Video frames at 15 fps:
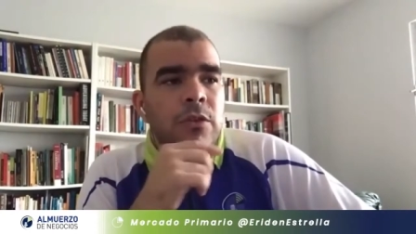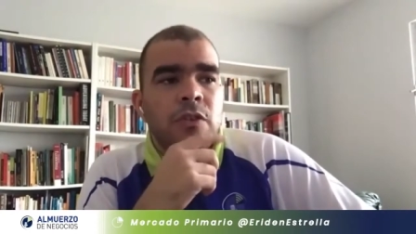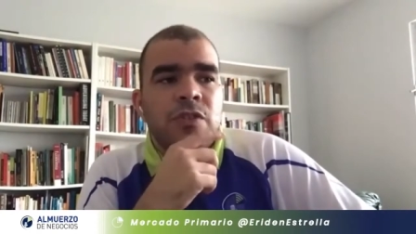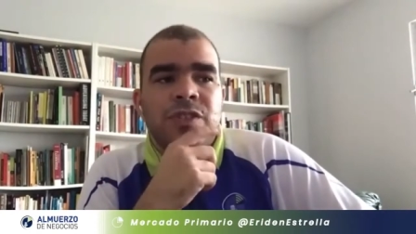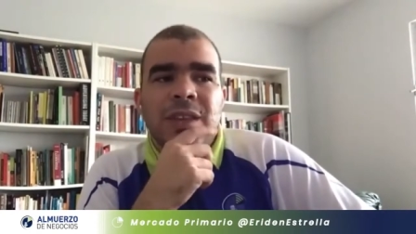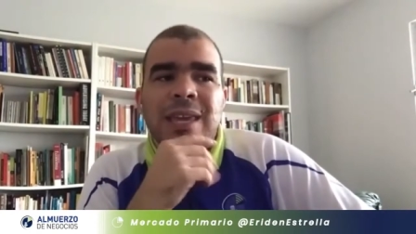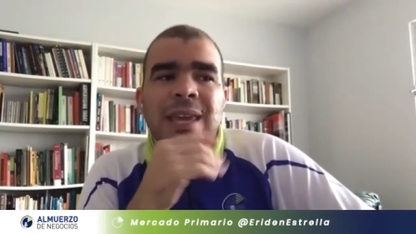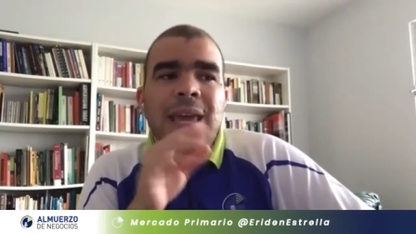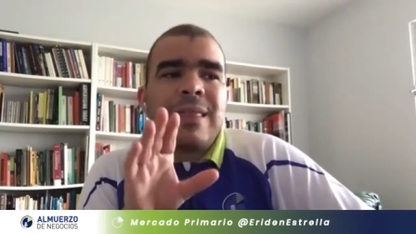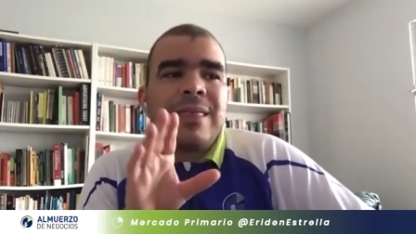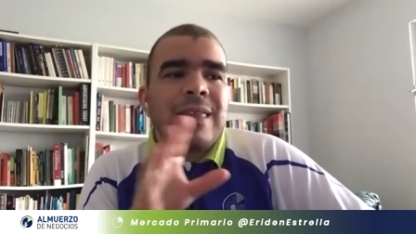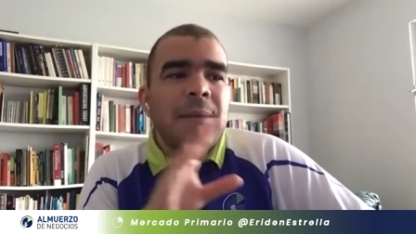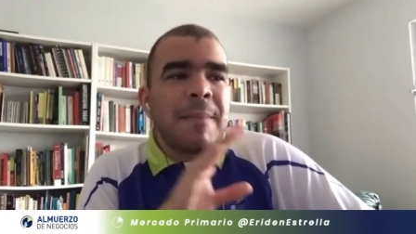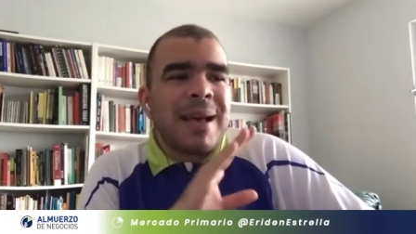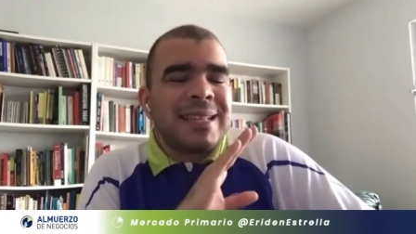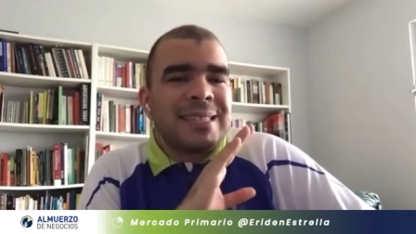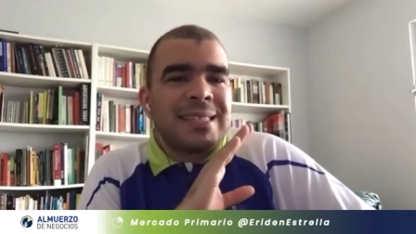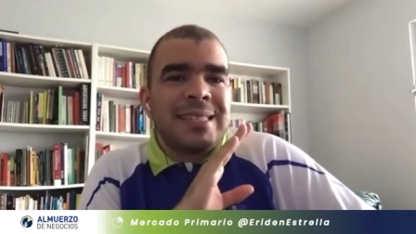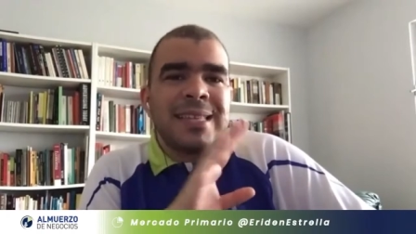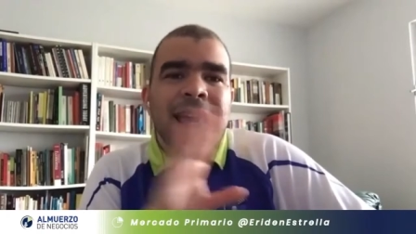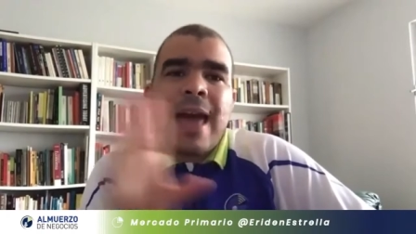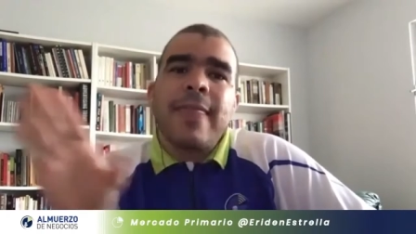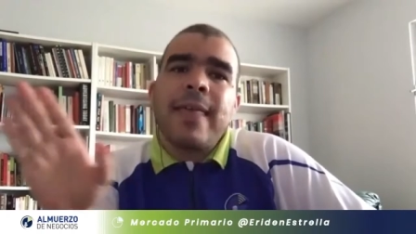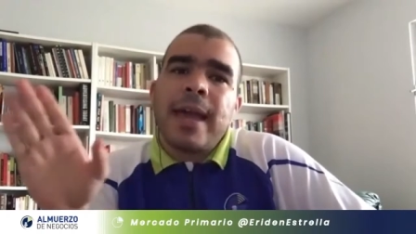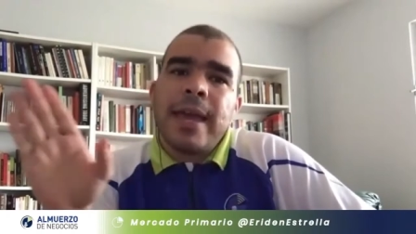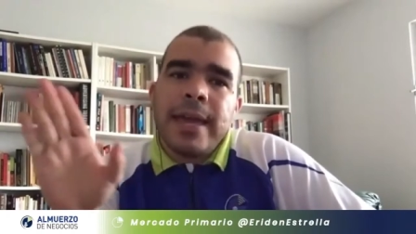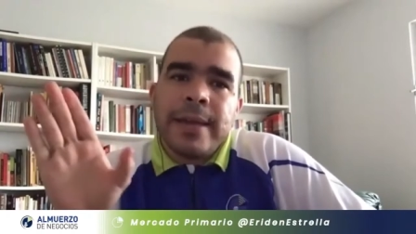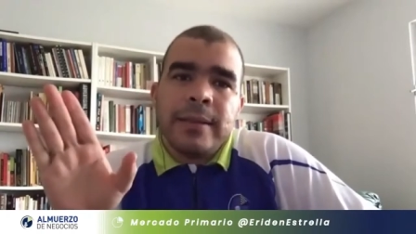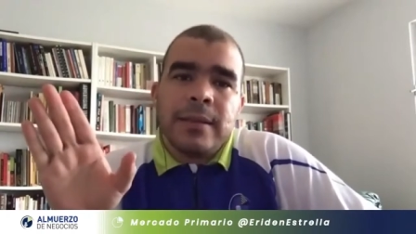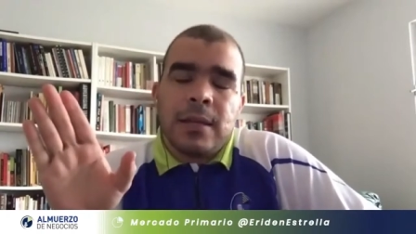Yo sé que hay demasiada
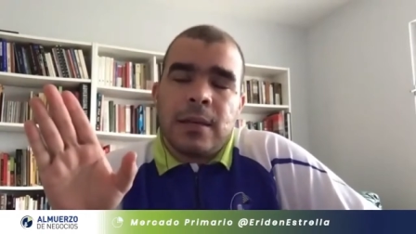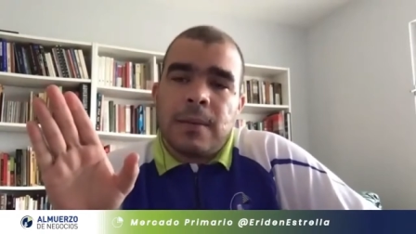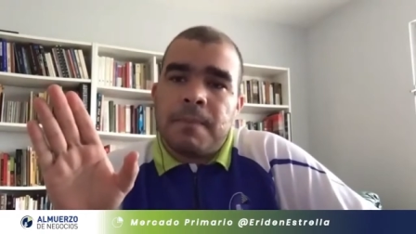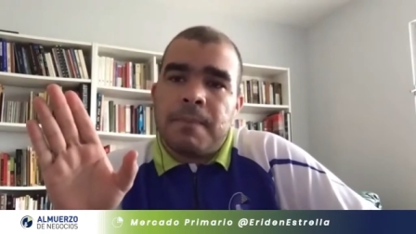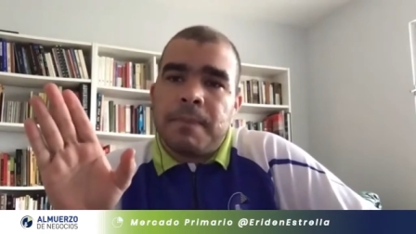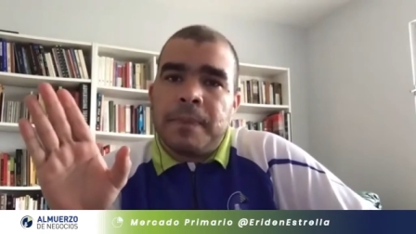gente